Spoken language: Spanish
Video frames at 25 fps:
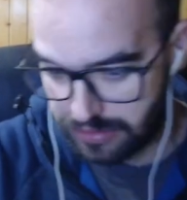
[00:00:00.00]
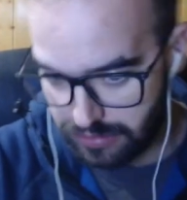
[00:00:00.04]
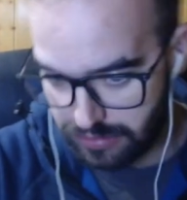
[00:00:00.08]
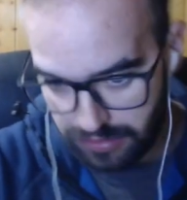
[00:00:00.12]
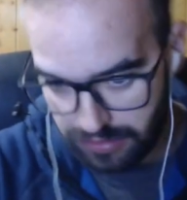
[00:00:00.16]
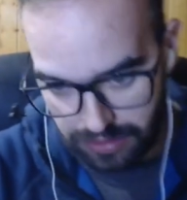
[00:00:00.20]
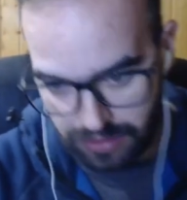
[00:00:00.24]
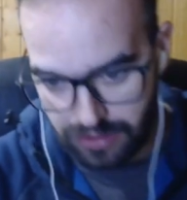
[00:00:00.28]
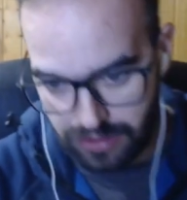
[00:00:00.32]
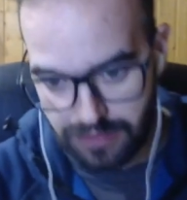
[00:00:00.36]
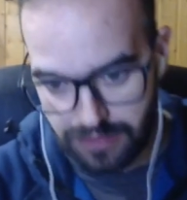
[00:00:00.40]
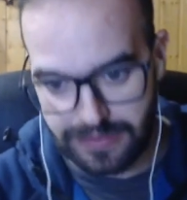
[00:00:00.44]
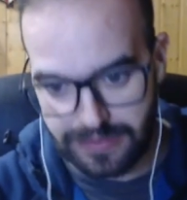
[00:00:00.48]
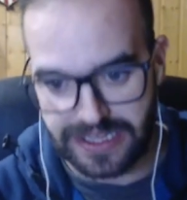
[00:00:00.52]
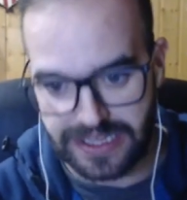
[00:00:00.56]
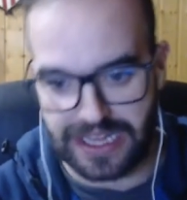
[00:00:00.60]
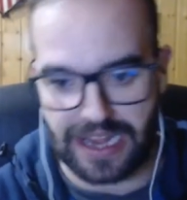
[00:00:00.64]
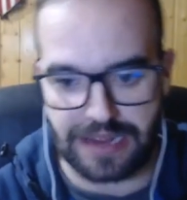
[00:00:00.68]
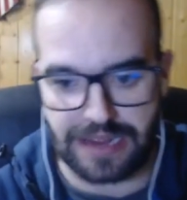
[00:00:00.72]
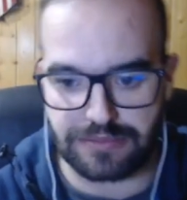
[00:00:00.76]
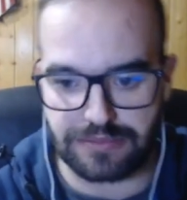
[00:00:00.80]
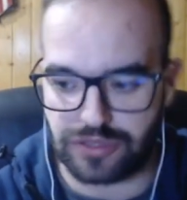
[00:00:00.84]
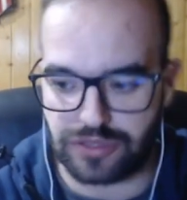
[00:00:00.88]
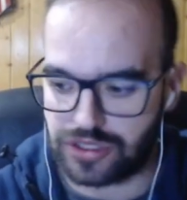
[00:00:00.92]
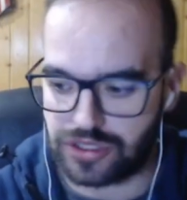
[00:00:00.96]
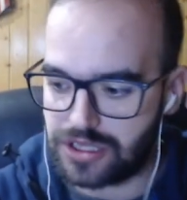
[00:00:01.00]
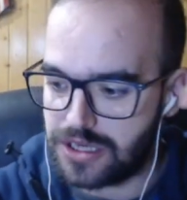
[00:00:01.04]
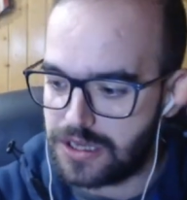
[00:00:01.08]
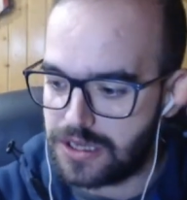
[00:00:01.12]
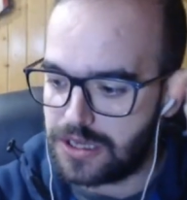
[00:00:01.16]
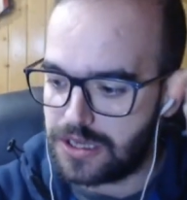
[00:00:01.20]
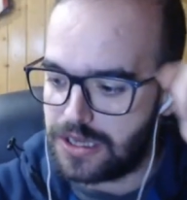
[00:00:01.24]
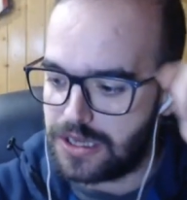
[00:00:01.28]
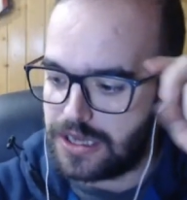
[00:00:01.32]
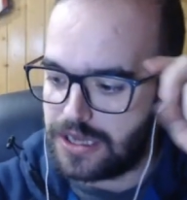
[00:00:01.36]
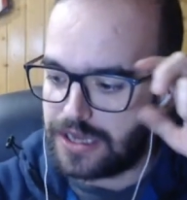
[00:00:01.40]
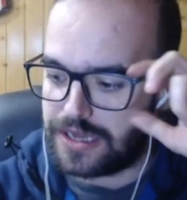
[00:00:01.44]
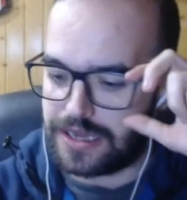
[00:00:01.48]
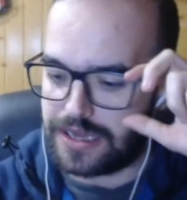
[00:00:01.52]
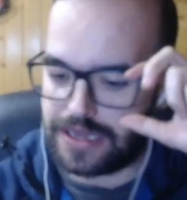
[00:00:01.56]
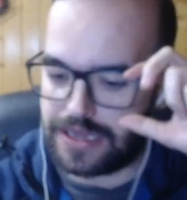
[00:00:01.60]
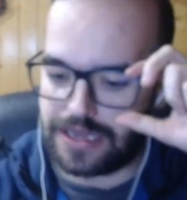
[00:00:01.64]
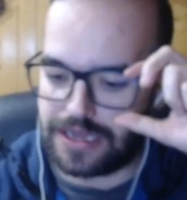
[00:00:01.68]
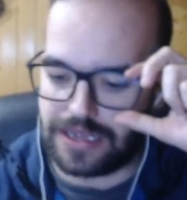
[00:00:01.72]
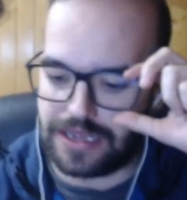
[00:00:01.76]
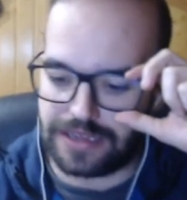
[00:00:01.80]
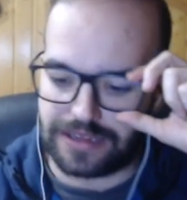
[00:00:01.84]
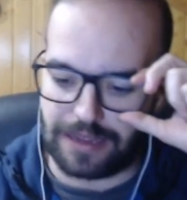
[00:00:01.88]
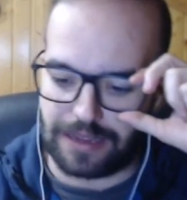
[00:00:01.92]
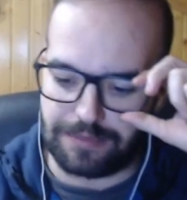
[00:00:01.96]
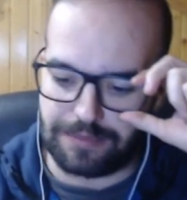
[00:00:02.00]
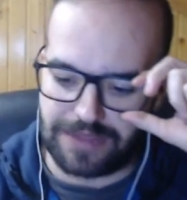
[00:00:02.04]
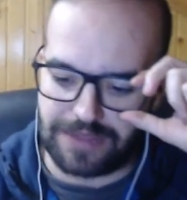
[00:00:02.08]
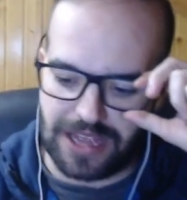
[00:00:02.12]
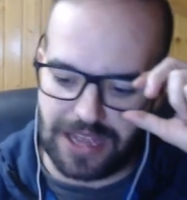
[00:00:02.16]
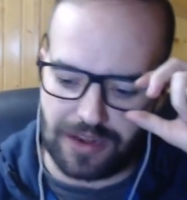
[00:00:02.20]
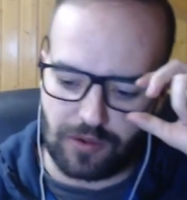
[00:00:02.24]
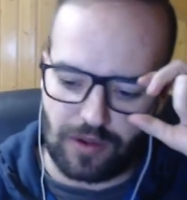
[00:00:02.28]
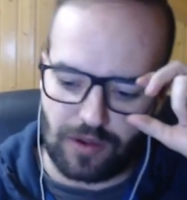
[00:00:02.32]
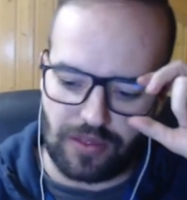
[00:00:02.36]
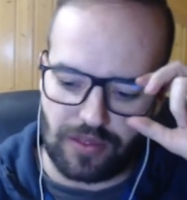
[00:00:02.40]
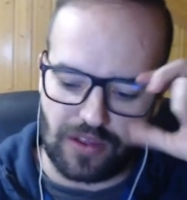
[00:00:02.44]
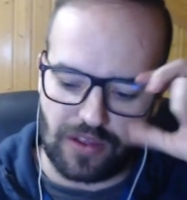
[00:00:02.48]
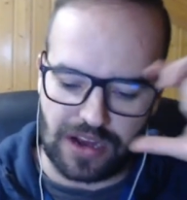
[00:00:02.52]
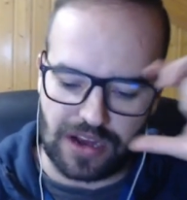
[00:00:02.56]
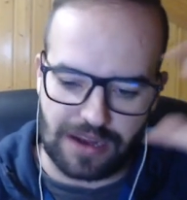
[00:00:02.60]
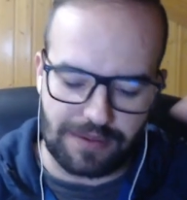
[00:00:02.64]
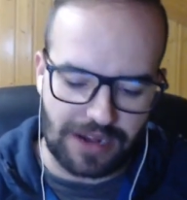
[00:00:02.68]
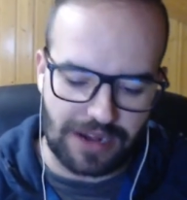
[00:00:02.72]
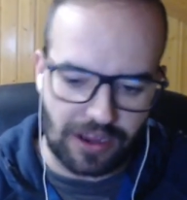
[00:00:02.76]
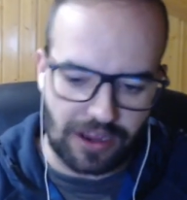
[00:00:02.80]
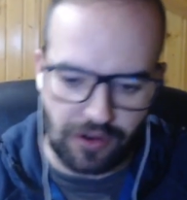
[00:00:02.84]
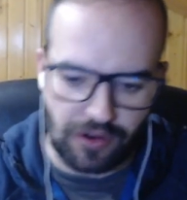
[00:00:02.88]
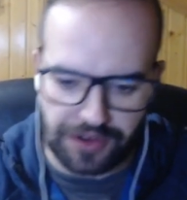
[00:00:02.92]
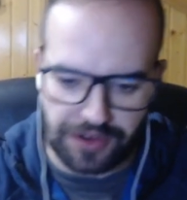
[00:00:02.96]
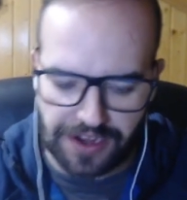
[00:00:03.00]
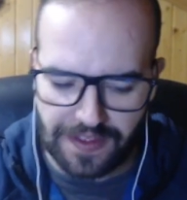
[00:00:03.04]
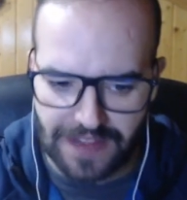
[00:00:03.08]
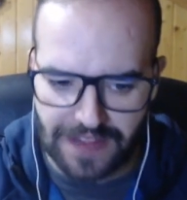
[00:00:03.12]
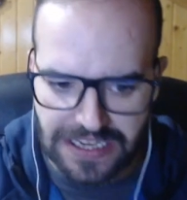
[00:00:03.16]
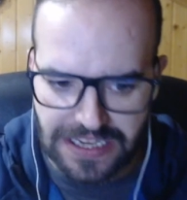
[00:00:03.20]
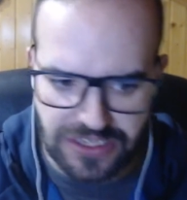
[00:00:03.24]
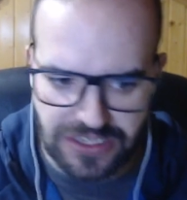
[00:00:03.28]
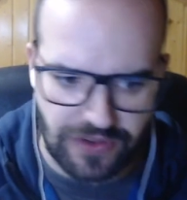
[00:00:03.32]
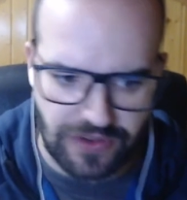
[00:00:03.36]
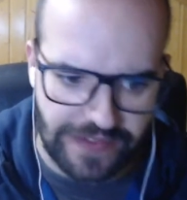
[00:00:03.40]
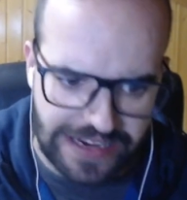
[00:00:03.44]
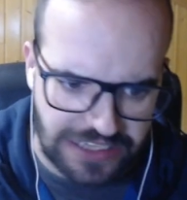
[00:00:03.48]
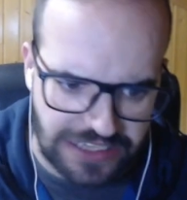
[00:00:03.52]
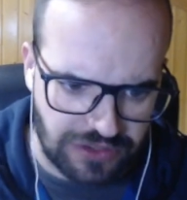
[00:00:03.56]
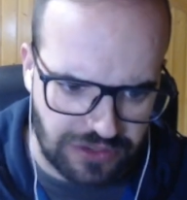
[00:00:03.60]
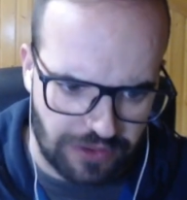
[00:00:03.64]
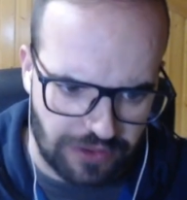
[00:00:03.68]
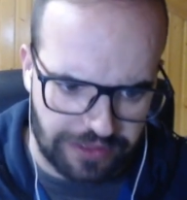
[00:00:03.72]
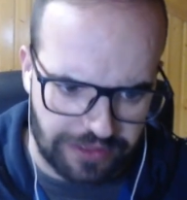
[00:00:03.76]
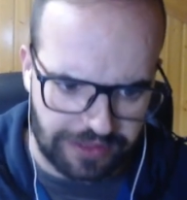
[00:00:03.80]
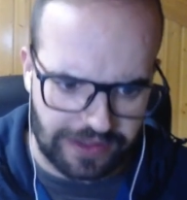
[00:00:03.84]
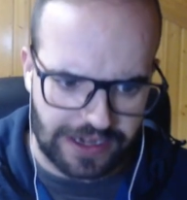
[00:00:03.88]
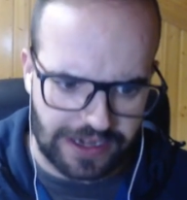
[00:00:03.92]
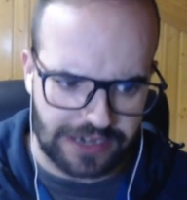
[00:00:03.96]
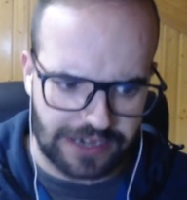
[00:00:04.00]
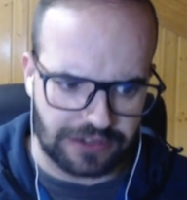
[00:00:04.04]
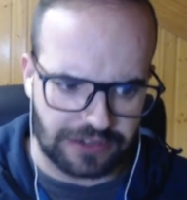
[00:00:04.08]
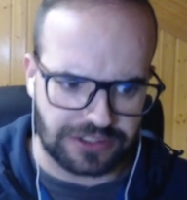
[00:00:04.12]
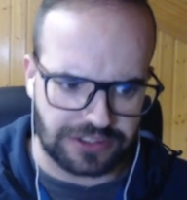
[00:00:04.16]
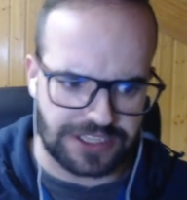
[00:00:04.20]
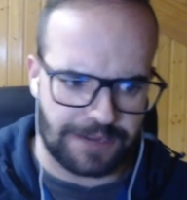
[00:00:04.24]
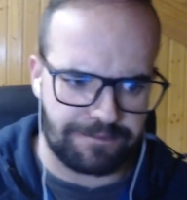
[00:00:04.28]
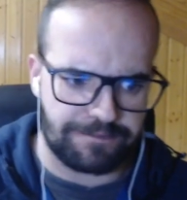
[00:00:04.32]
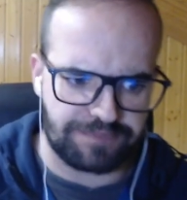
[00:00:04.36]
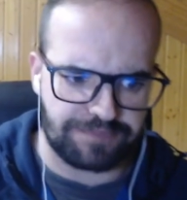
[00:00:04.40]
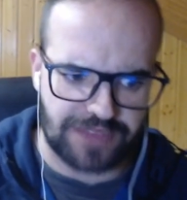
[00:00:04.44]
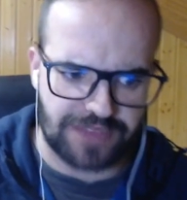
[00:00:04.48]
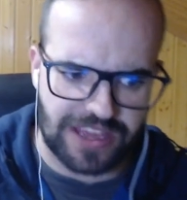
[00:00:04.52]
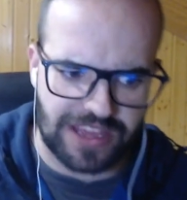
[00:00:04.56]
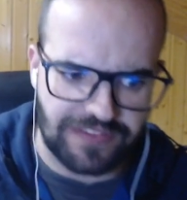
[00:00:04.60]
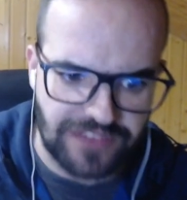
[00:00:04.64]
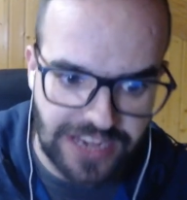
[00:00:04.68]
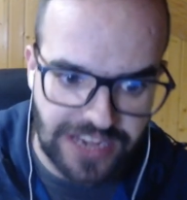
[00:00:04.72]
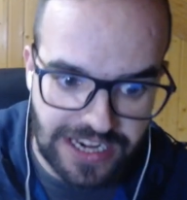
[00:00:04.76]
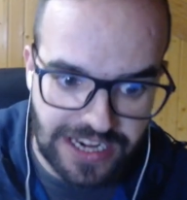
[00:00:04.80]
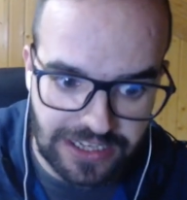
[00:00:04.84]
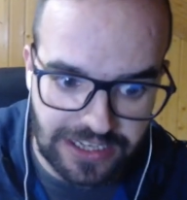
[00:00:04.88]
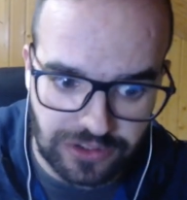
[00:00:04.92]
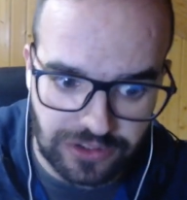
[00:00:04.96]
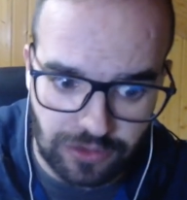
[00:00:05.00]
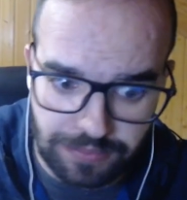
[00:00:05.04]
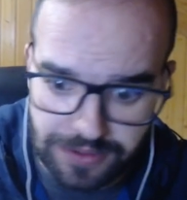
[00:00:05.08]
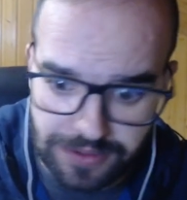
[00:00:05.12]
Luego lo comentaremos eh, también cuando acabe la jornada, eso de las 11 de la noche, en directo.